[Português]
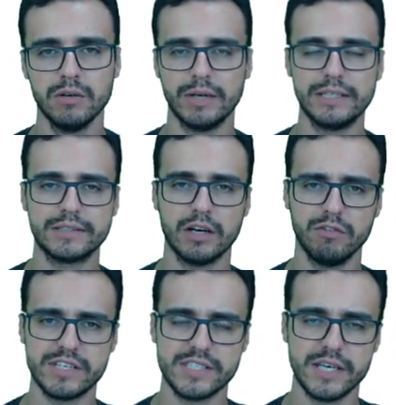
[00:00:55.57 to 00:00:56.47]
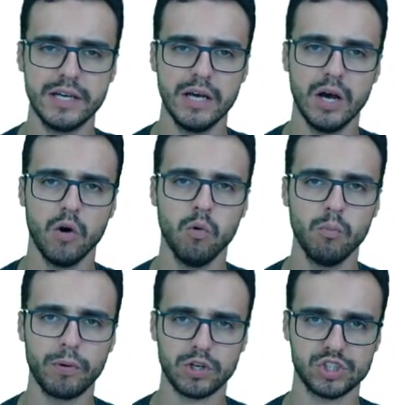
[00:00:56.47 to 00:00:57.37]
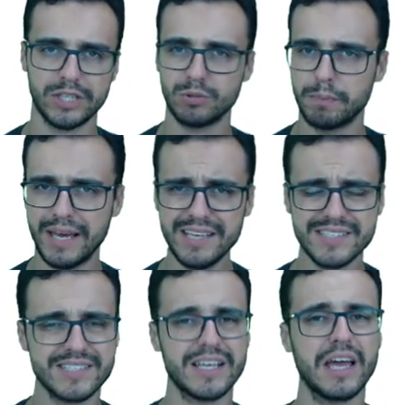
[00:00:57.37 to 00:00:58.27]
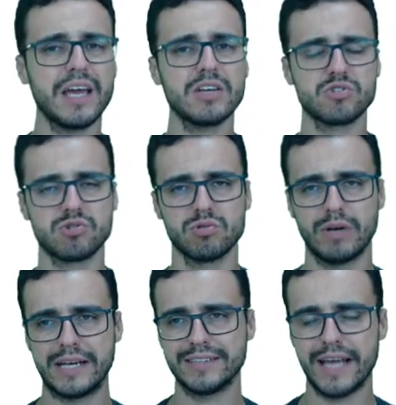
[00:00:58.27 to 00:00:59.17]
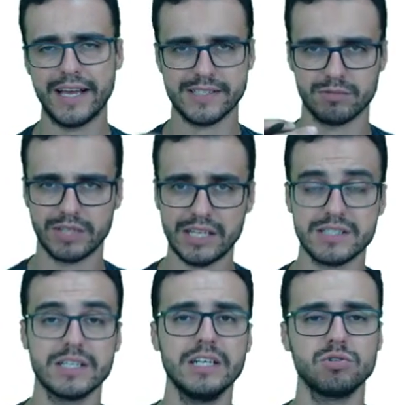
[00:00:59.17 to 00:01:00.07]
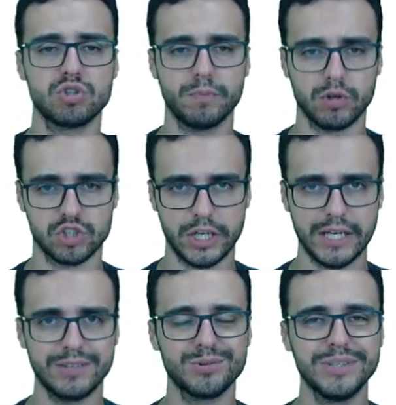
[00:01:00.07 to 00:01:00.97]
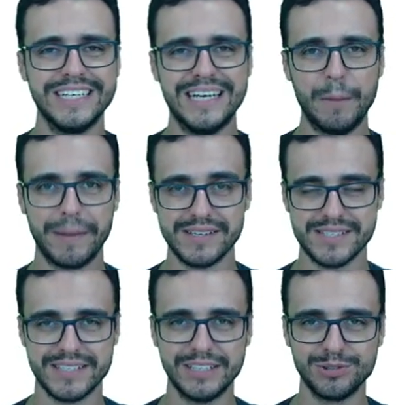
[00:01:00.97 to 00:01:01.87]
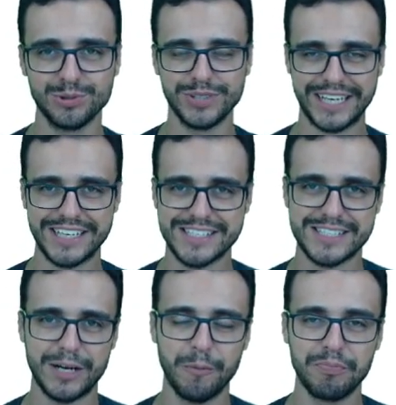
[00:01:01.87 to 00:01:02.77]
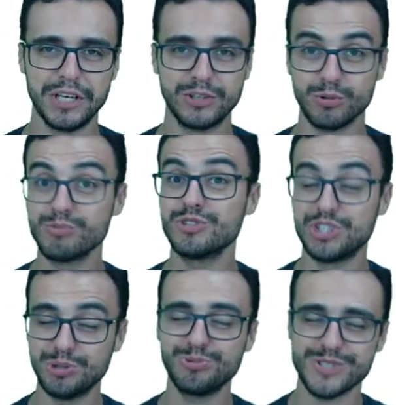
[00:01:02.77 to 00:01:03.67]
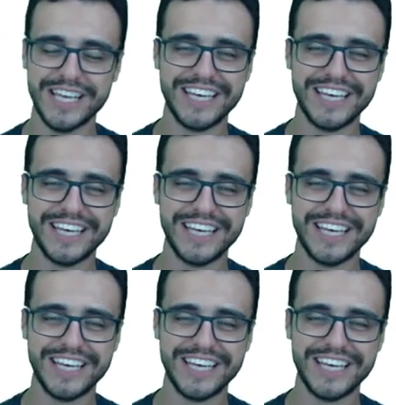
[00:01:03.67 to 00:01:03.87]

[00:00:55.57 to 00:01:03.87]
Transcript: né? então vai ser um projeto bem extenso. A ideia são três anos de projeto, pensando na questão de um dos